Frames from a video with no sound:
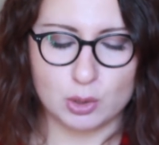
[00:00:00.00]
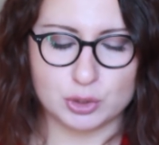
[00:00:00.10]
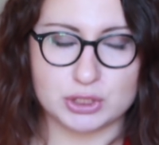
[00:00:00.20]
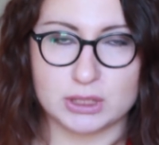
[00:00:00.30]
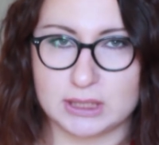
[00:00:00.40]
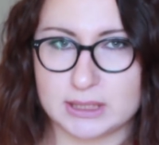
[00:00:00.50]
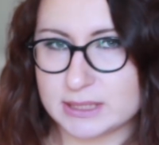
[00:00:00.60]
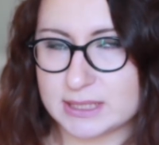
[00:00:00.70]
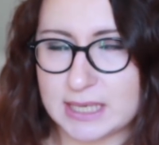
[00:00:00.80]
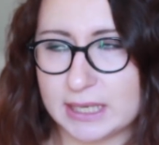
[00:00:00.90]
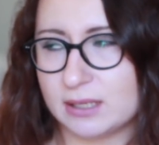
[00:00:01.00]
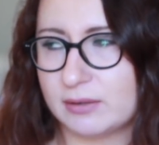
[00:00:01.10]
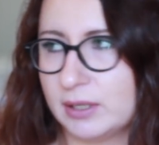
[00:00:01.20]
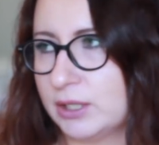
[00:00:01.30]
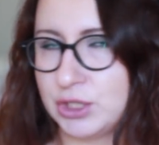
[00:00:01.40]
очень дорогих
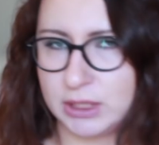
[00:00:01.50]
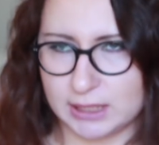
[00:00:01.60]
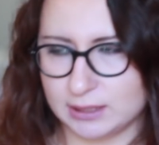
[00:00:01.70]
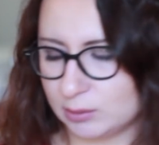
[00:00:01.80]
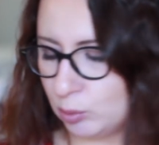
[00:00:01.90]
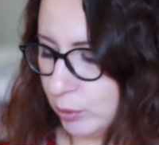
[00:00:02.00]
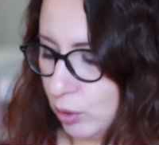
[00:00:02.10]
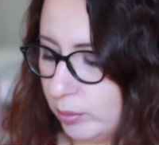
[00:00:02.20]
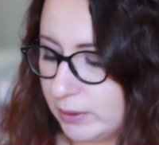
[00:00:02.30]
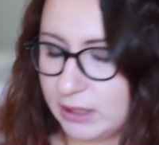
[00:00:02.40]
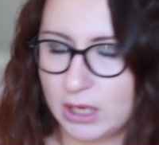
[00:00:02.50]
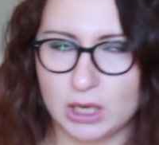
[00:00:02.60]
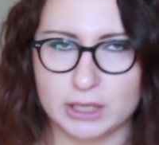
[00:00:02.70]
дизайнеров, как Шанель и тому подобное.